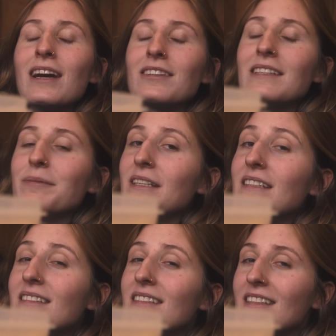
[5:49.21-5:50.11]
Außerdem
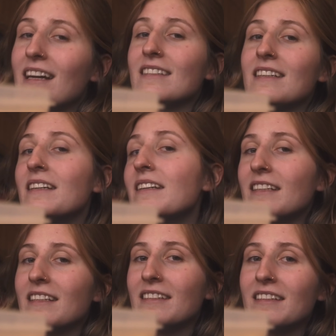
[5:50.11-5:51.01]
genieße ich es gerade
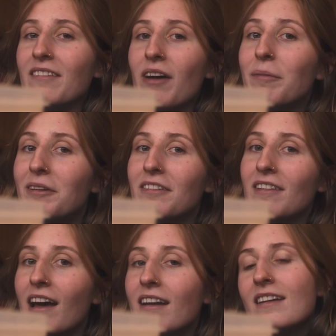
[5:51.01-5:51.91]
hier drin in der Wärme zu
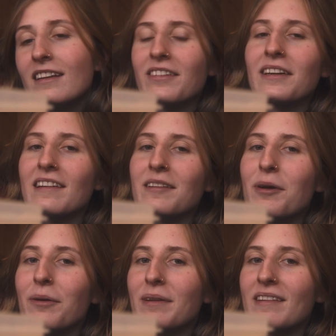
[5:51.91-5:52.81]
sein. Deswegen lasse ich
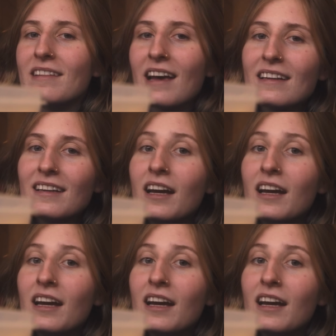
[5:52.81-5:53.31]
mir auch ein bisschen Zeit.